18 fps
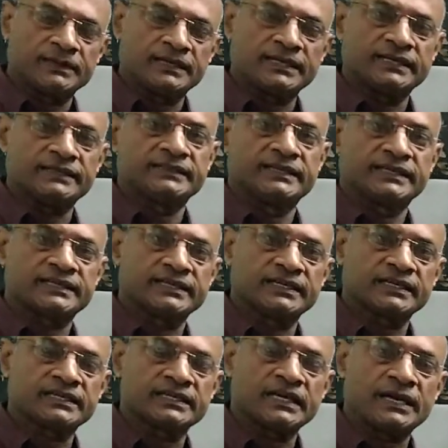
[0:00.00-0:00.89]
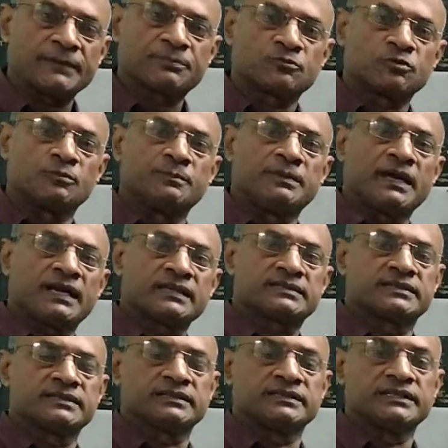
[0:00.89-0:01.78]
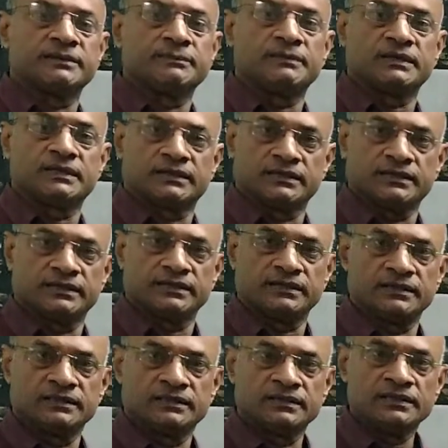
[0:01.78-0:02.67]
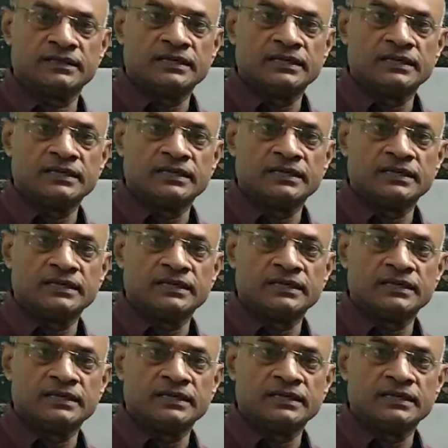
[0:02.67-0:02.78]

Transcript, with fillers: पहले देखिए कि आपको ब्याज कितने मिल रहे हैं